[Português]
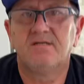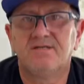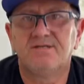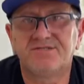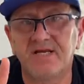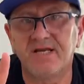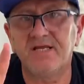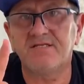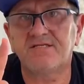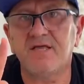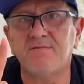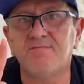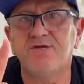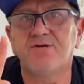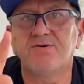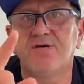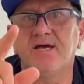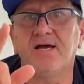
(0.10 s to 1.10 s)
30
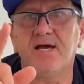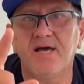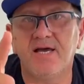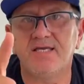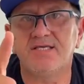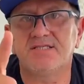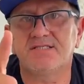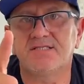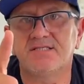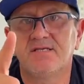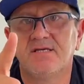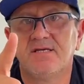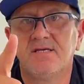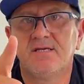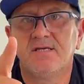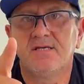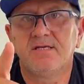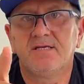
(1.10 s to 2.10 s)
mil reais
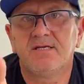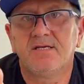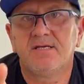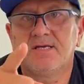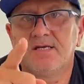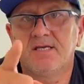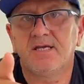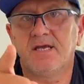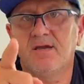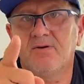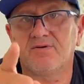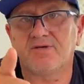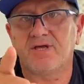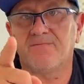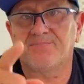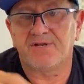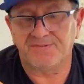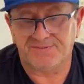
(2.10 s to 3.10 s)
é o que
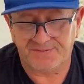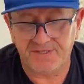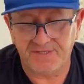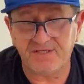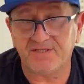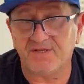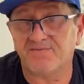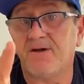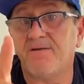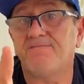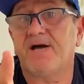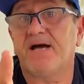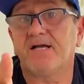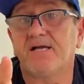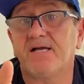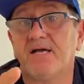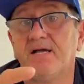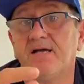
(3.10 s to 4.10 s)
a prefeita vai
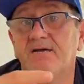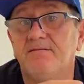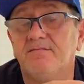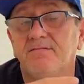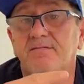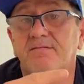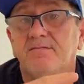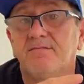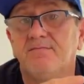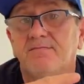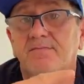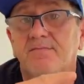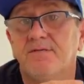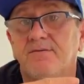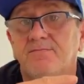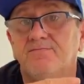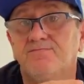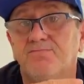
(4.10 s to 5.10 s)
pagar
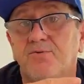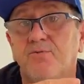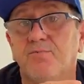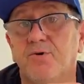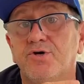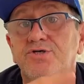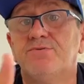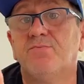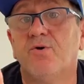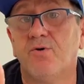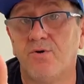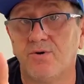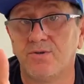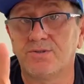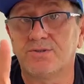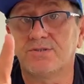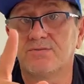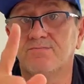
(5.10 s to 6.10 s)
o boi de
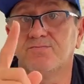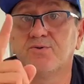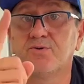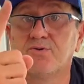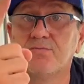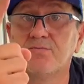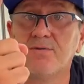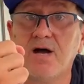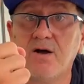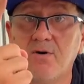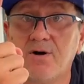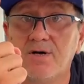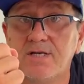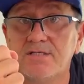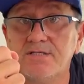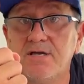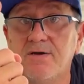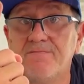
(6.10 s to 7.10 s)
morros por uma
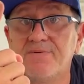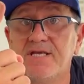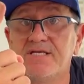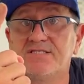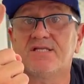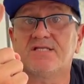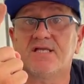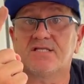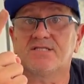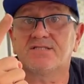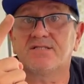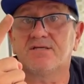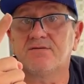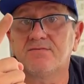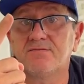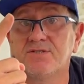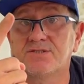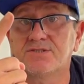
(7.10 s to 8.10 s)
hora de
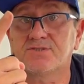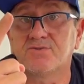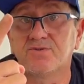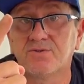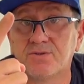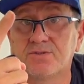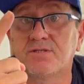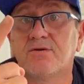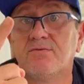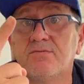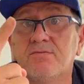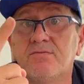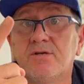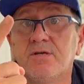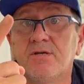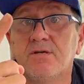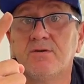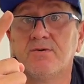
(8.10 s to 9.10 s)
apresentação.
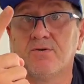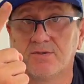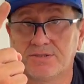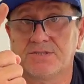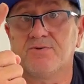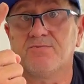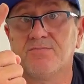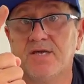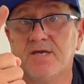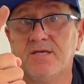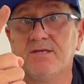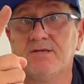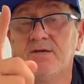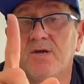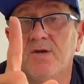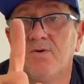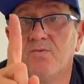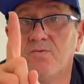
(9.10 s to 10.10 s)
Escutam, ouçam bem.
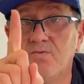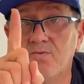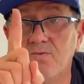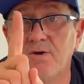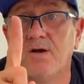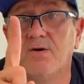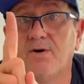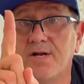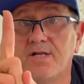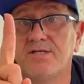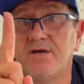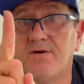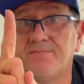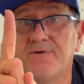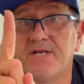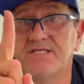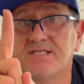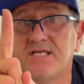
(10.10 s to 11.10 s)
Uma hora de
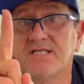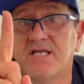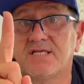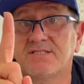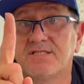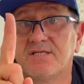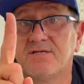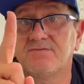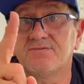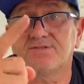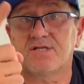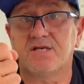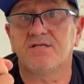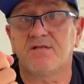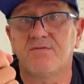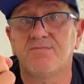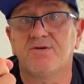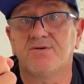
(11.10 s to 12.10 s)
apresentação,
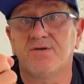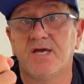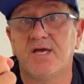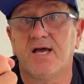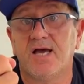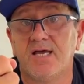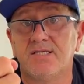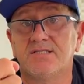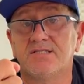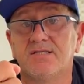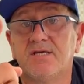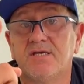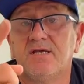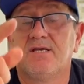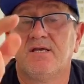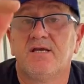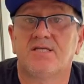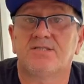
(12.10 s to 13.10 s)
30 mil reais
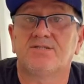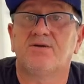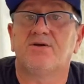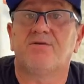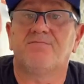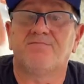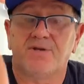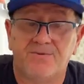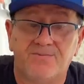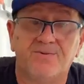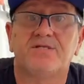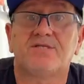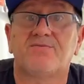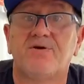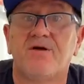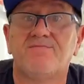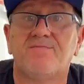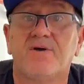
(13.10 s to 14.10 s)
a senhora
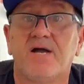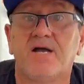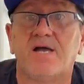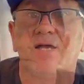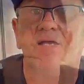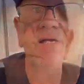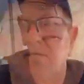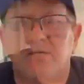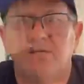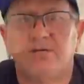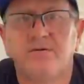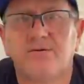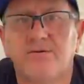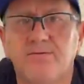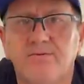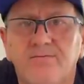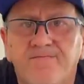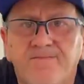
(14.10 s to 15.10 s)
prefeita vai pagar.
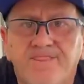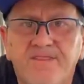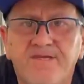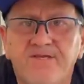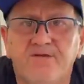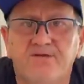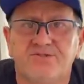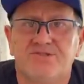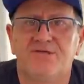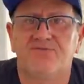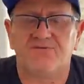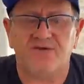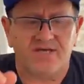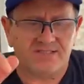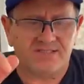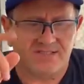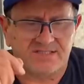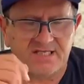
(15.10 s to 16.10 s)
Eu, eu tive
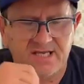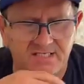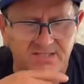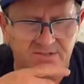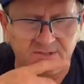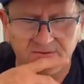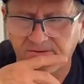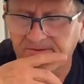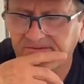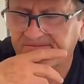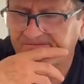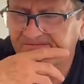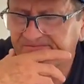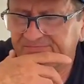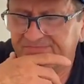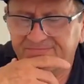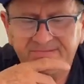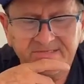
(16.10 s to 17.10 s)
acesso
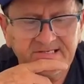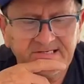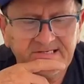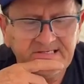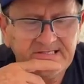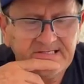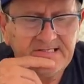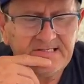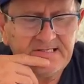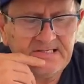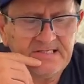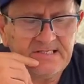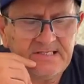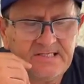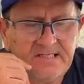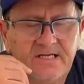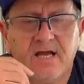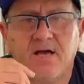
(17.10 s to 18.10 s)

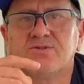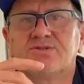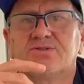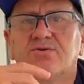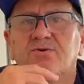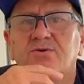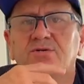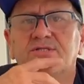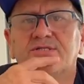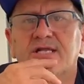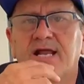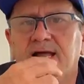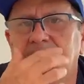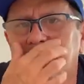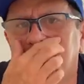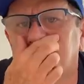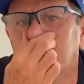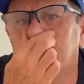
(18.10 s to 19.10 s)
aos
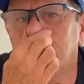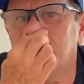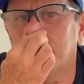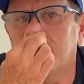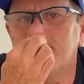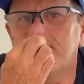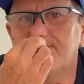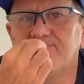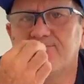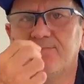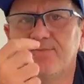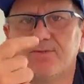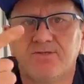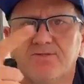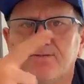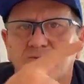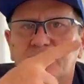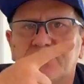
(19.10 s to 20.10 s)
contratos
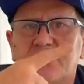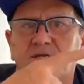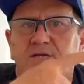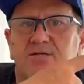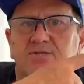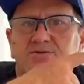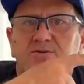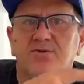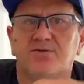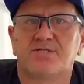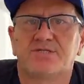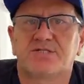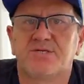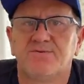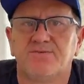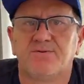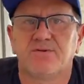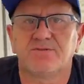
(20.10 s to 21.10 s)
dos cantores
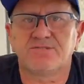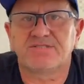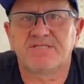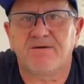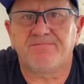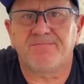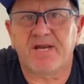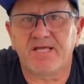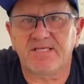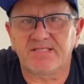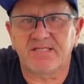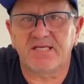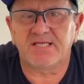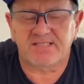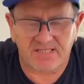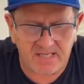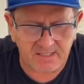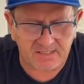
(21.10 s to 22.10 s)
que vão se
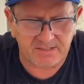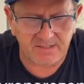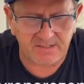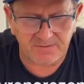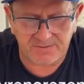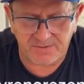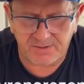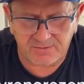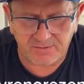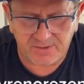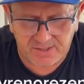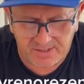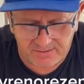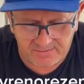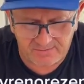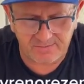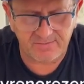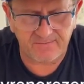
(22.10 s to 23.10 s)
apresentar aqui em
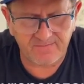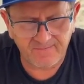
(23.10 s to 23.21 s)
Vitorino.